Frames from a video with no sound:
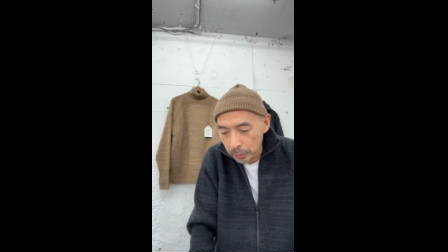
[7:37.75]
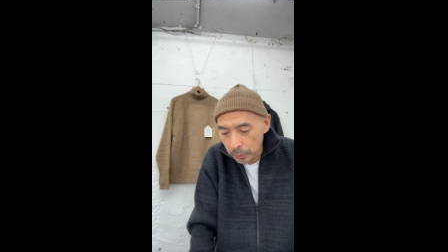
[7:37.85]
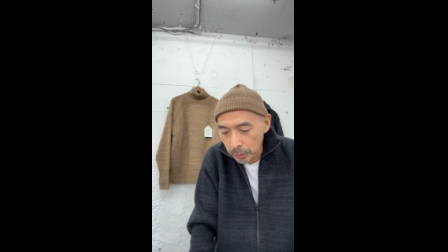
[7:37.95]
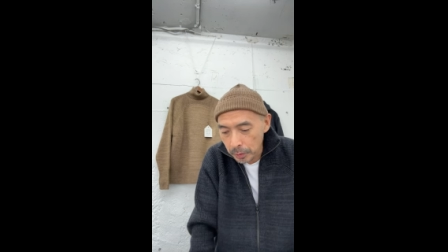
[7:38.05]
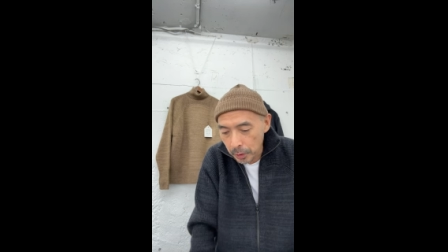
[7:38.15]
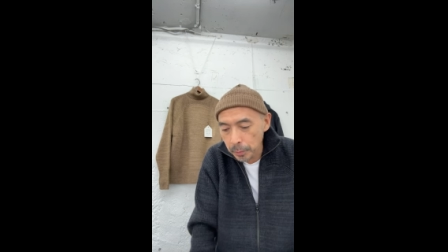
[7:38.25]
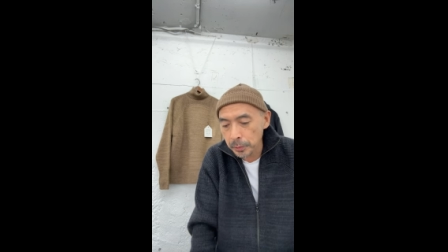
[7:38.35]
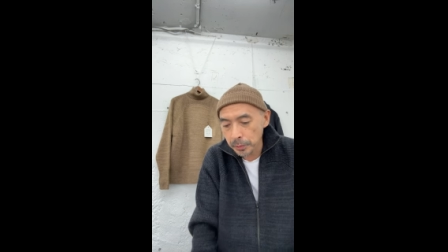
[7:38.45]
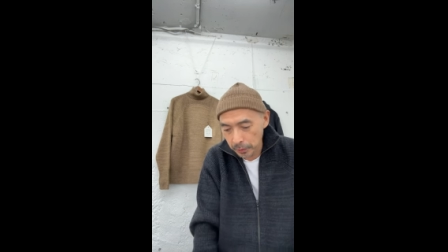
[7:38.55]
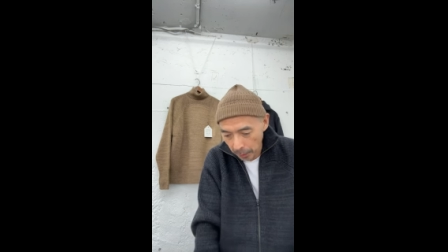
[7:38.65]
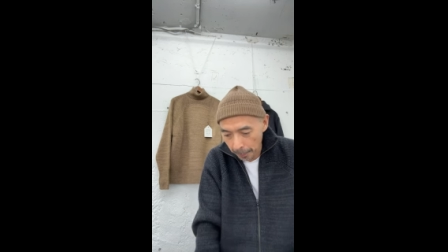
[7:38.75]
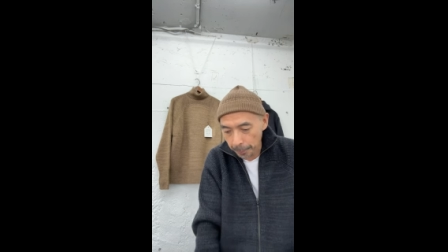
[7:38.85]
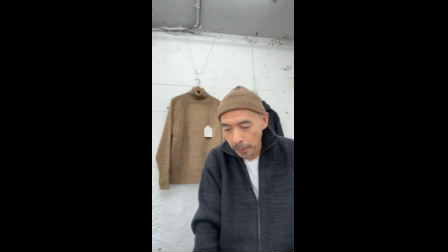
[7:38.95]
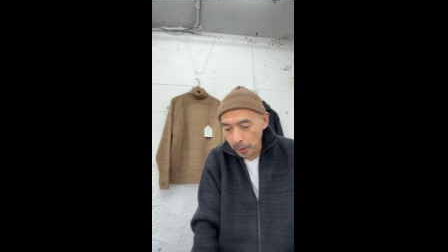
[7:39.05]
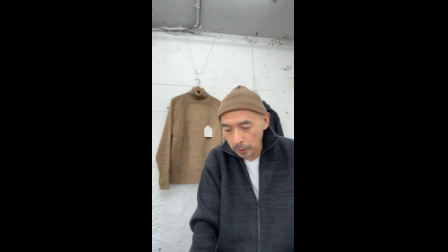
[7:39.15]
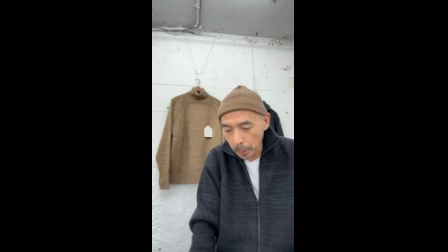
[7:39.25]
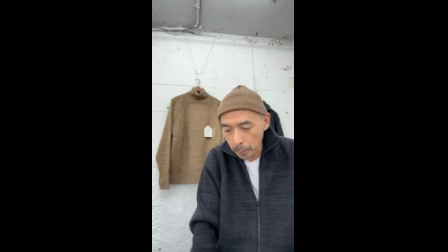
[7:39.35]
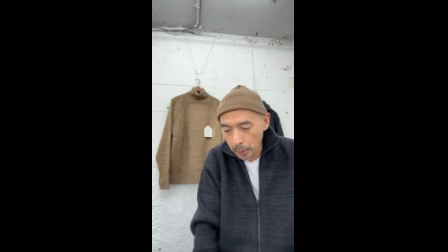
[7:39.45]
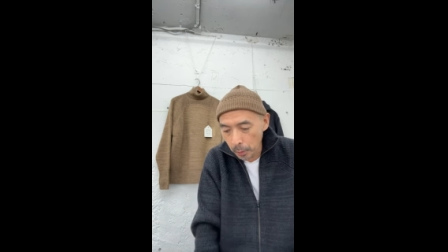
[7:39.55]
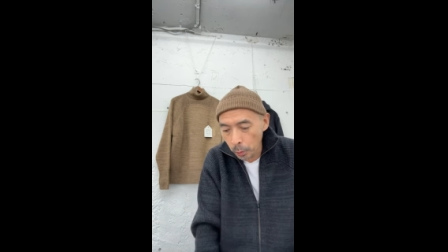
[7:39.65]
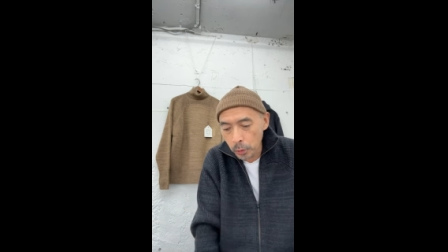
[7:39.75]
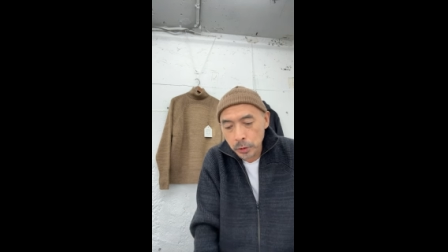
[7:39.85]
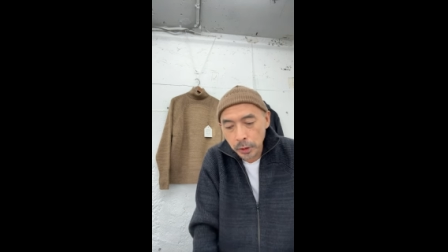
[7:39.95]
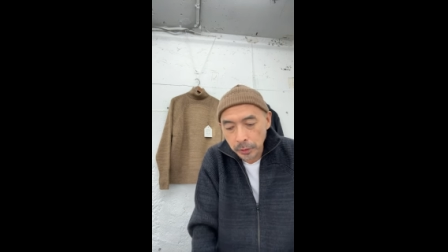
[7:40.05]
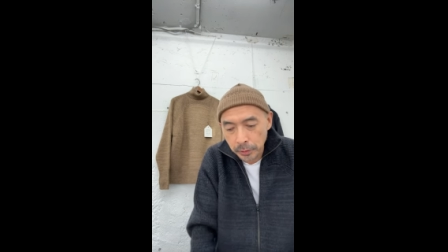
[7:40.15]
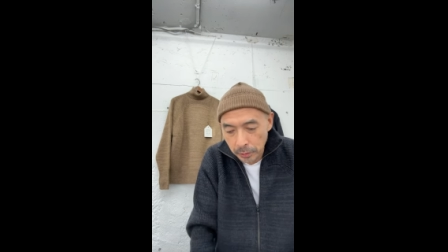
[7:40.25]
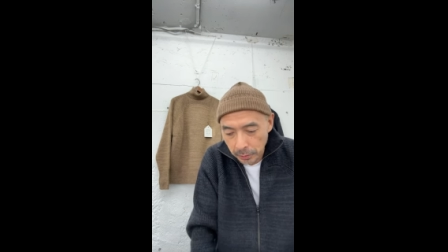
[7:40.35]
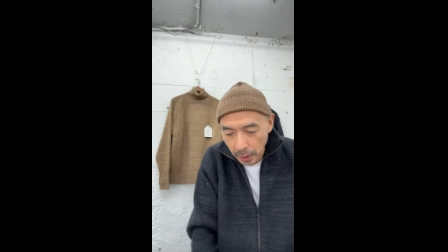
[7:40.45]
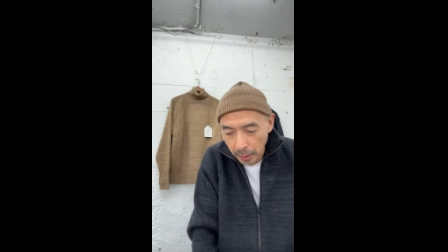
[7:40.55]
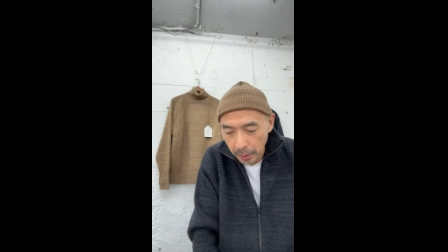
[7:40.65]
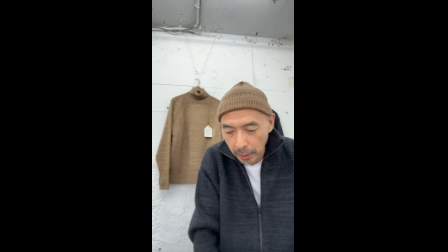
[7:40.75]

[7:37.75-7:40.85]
福井セブンさん熊本アコースティックスさん、